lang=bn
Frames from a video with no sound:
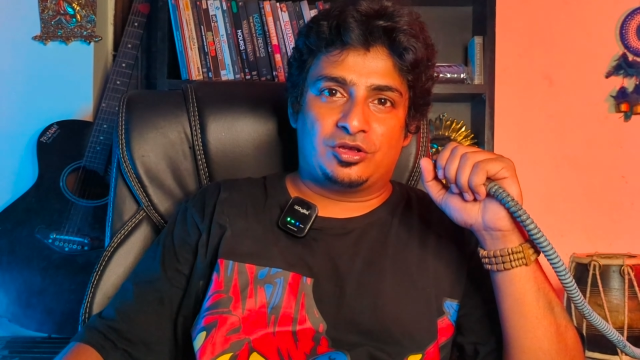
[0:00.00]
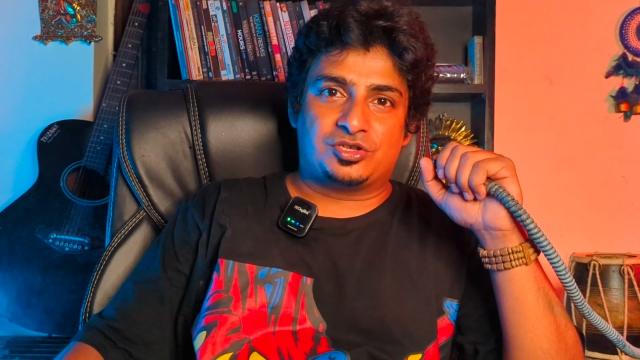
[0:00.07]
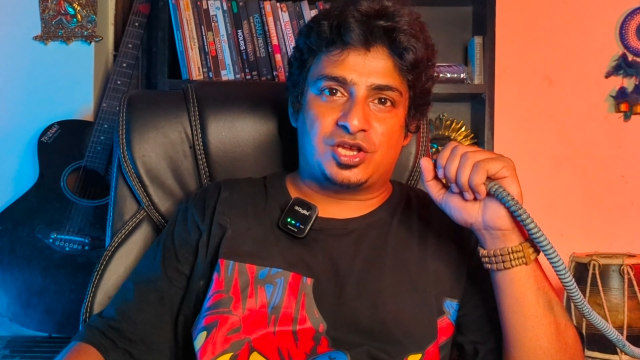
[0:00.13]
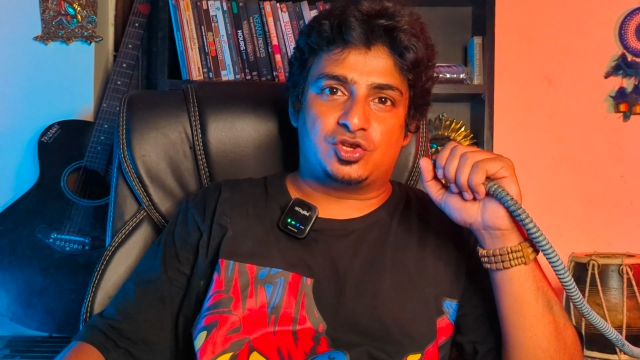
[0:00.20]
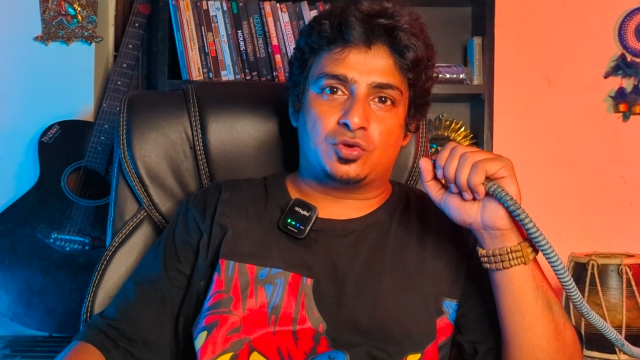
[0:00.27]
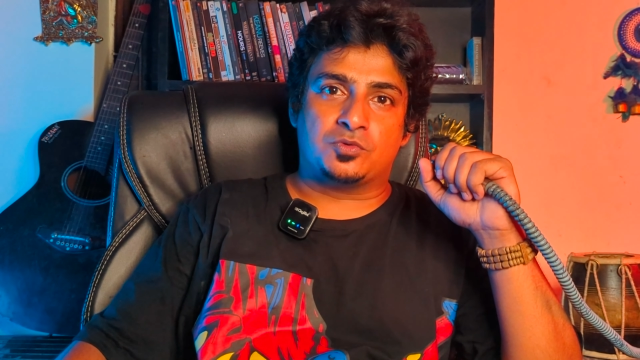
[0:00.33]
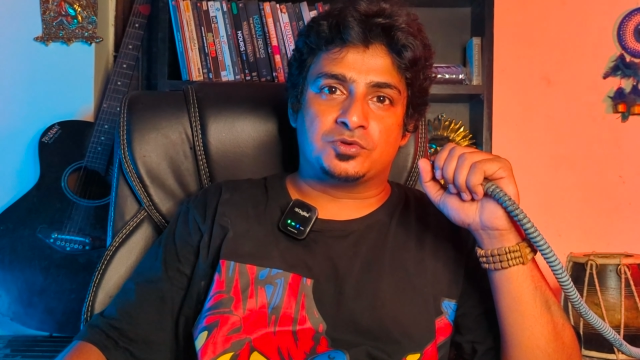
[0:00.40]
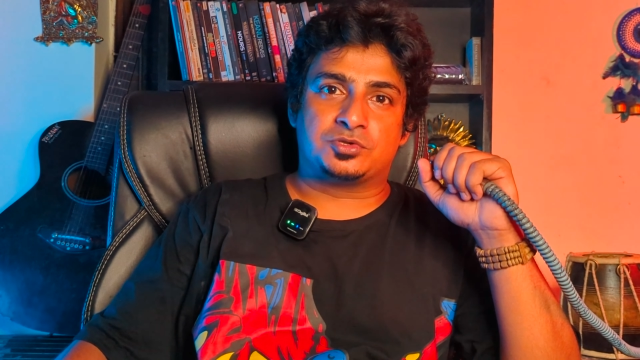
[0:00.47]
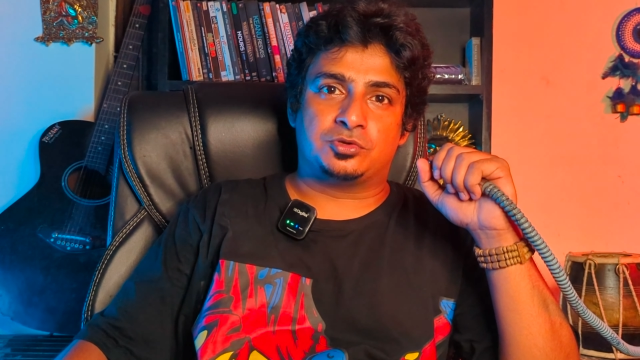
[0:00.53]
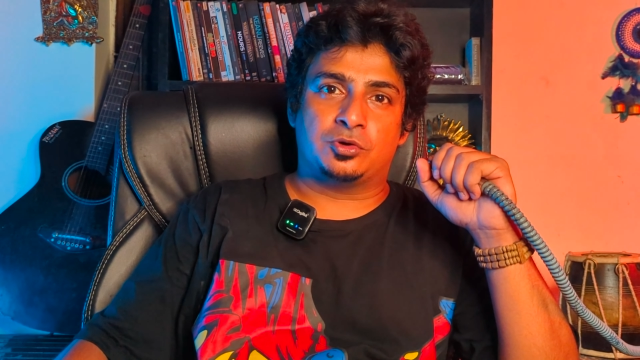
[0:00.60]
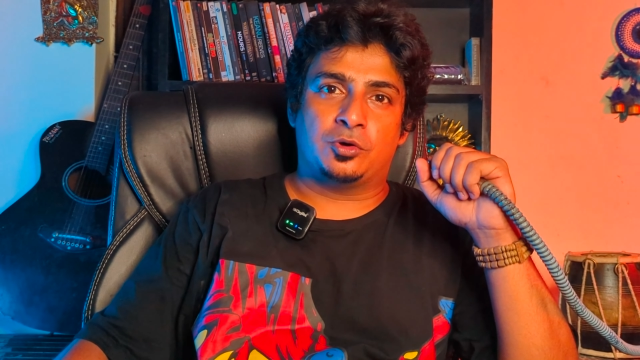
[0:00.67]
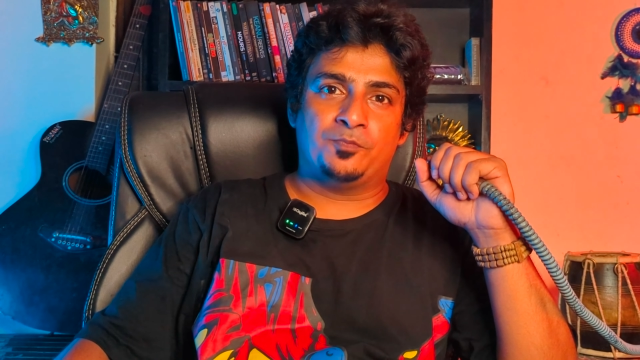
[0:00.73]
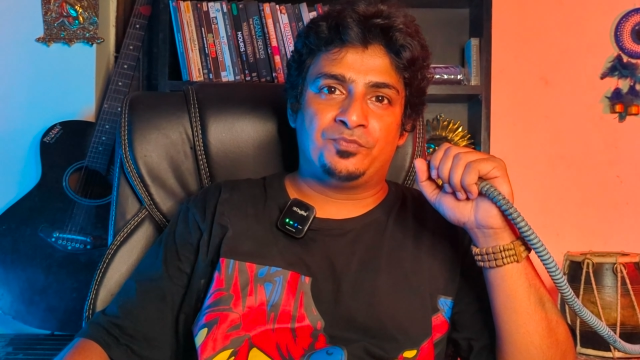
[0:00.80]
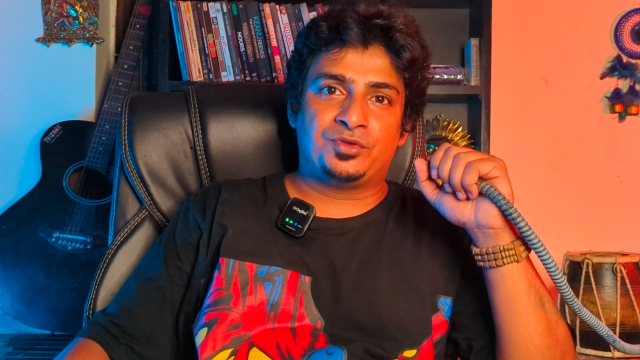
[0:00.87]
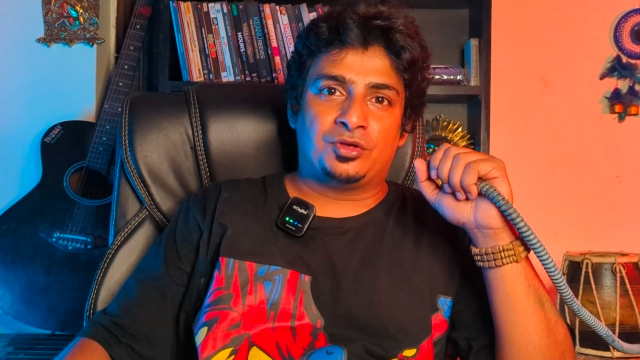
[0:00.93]
সে সমস্ত
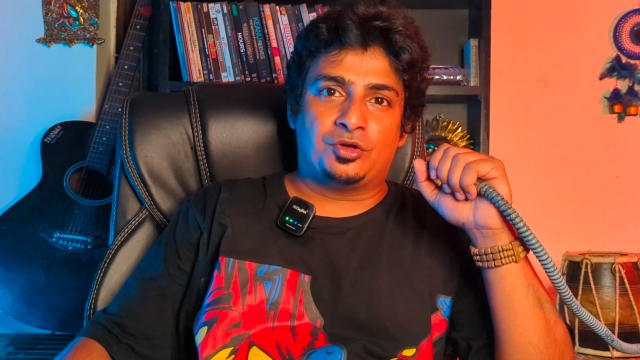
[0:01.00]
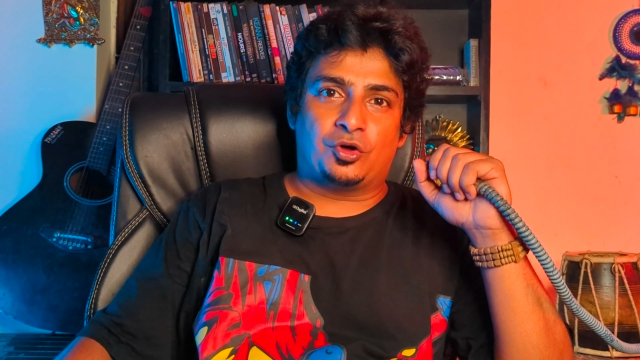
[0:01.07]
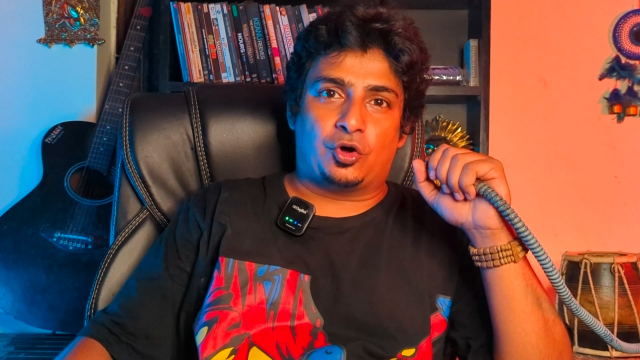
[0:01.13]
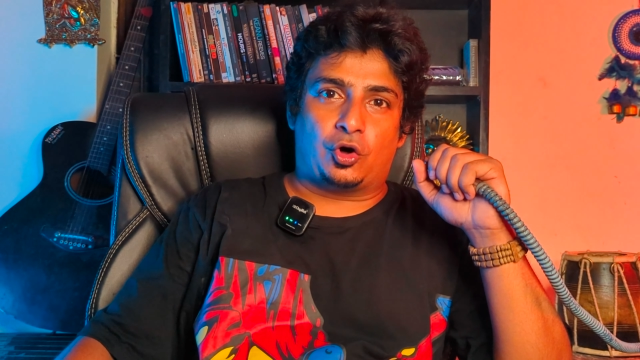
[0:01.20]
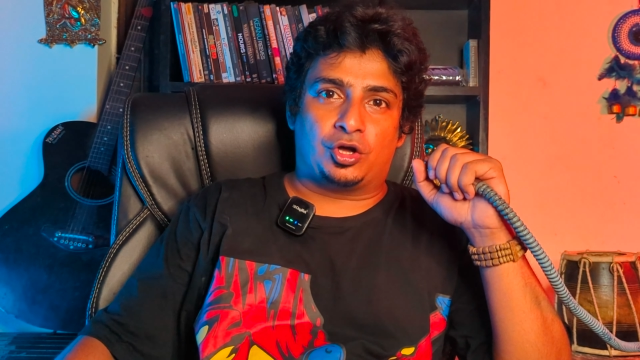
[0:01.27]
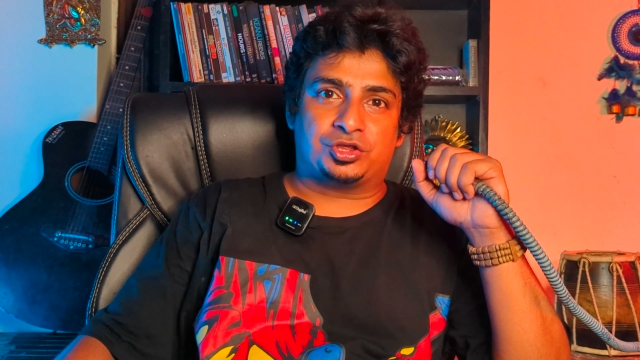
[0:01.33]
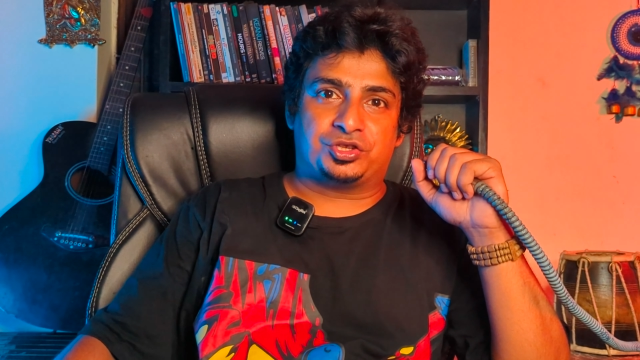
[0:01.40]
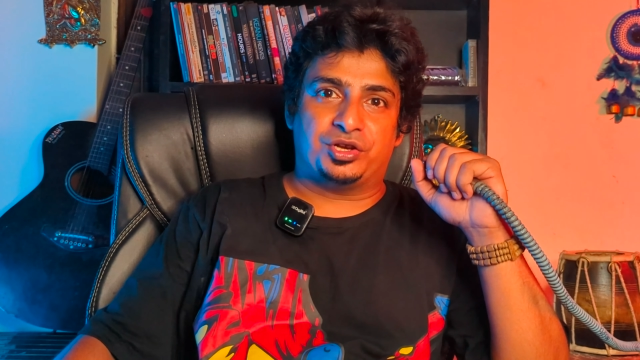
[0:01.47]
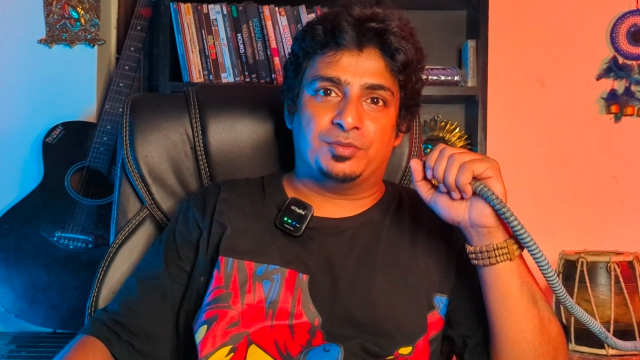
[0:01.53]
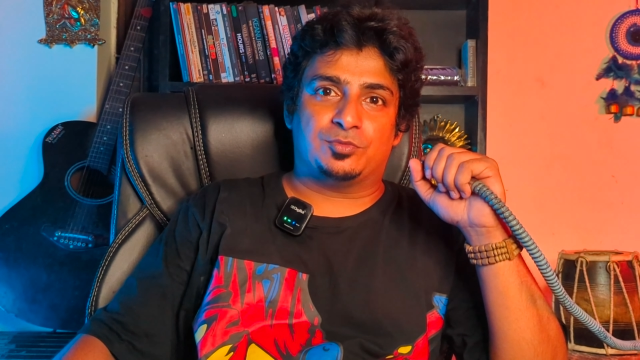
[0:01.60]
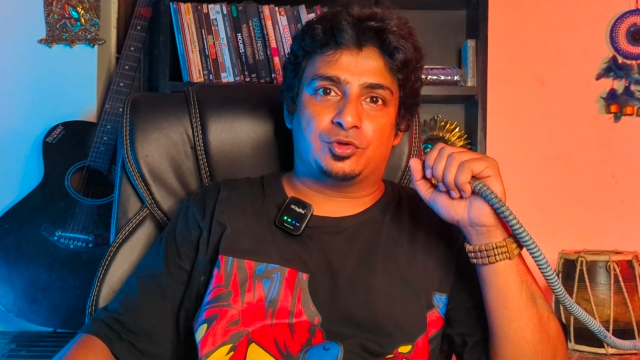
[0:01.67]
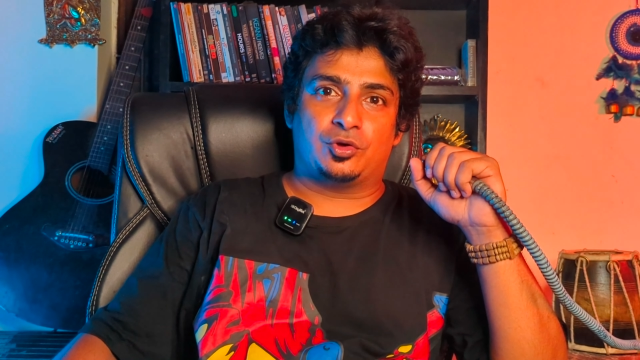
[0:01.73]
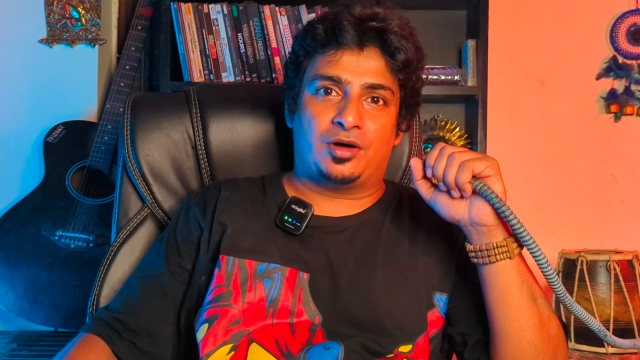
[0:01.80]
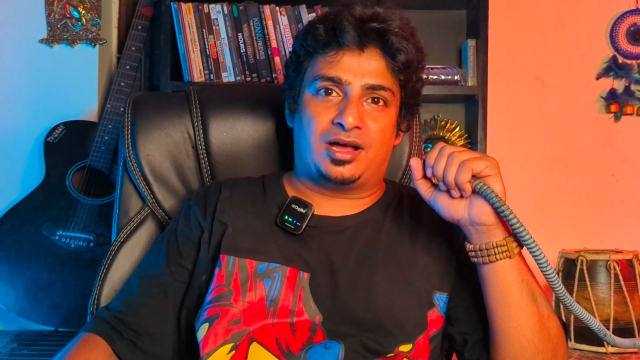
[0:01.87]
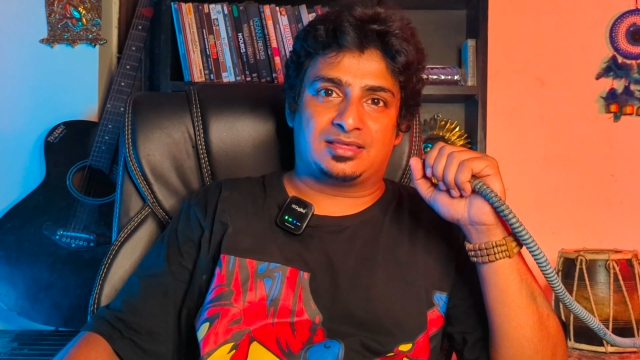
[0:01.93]
অতৃপ্ত